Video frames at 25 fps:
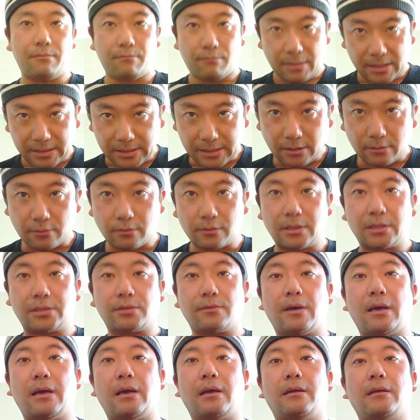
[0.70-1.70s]
はい、皆さんこんに
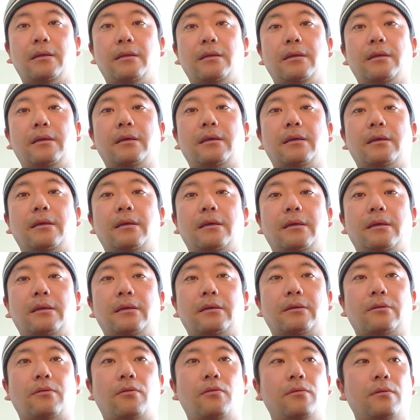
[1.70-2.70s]
ちは。
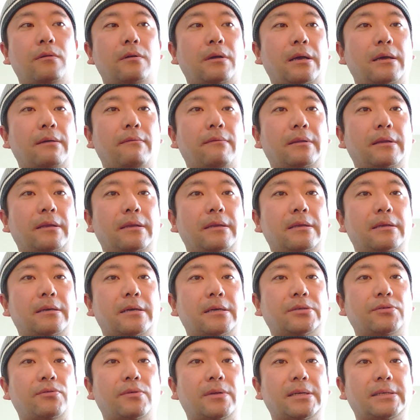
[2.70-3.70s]
えー、今回は何
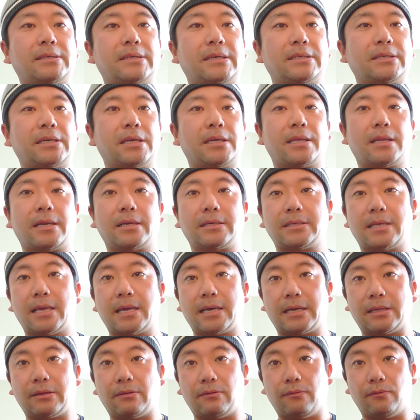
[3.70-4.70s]
かしお話しさせていただき
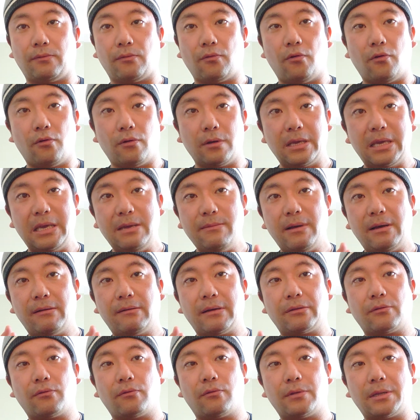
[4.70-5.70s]
たいかというと、今
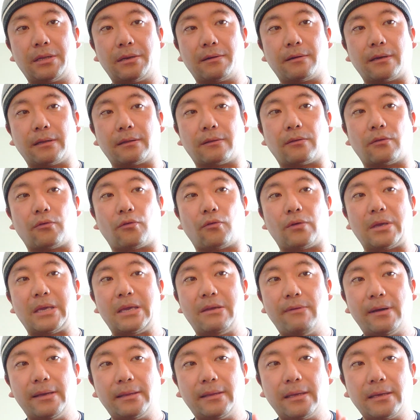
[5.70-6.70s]
はどこにいるかというと、
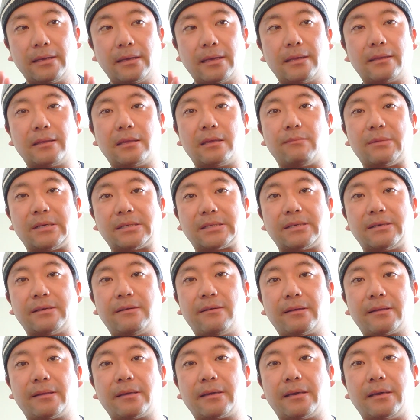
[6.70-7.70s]
岩手県にいます。
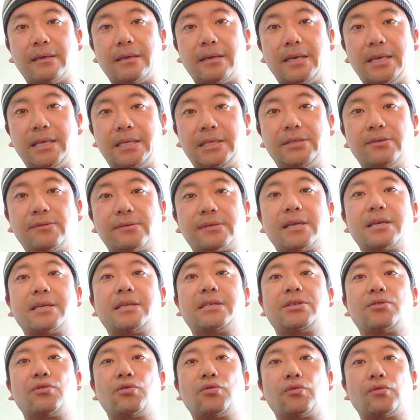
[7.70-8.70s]
岩手県一関
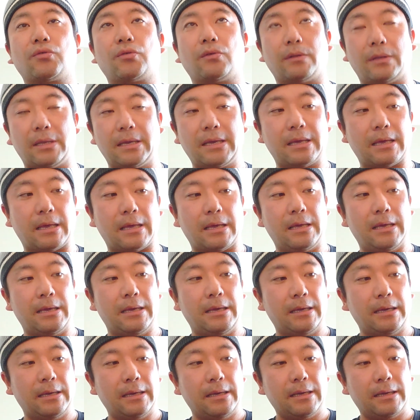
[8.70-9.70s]
市ということで、